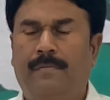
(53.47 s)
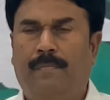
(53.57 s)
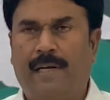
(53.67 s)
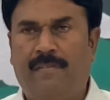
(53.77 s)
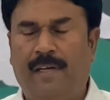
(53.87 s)

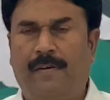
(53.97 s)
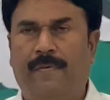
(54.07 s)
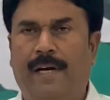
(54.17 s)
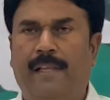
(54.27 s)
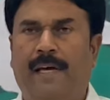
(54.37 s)
బర్త్
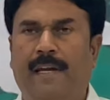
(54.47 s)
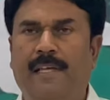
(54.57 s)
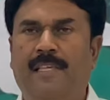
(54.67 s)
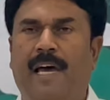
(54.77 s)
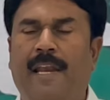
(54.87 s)
సర్టిఫికేట్ దగ్గర
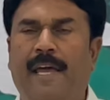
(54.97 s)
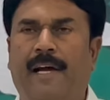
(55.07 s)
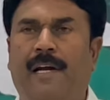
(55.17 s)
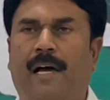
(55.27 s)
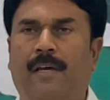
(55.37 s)
నుంచి అనేక
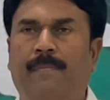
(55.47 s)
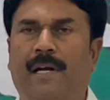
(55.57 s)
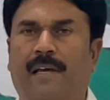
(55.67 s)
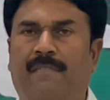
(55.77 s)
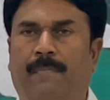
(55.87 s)

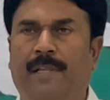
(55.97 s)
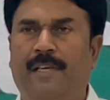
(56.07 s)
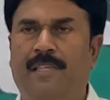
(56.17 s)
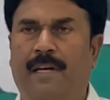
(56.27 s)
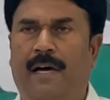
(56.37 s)
డాక్యుమెంట్లకు
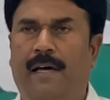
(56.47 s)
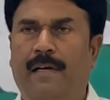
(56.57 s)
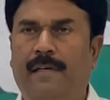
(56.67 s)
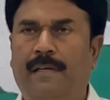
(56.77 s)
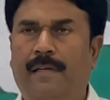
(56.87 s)
సంబంధించిన
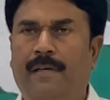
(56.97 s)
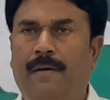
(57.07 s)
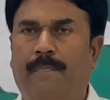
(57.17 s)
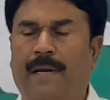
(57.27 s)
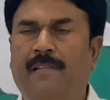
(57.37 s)

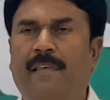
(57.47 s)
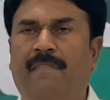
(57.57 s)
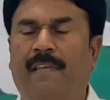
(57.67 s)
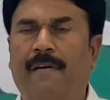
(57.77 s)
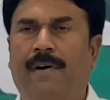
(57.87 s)
ప్రతి
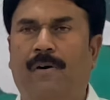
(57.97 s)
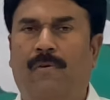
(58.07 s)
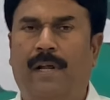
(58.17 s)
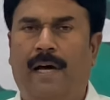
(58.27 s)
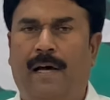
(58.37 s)
సేవ కూడా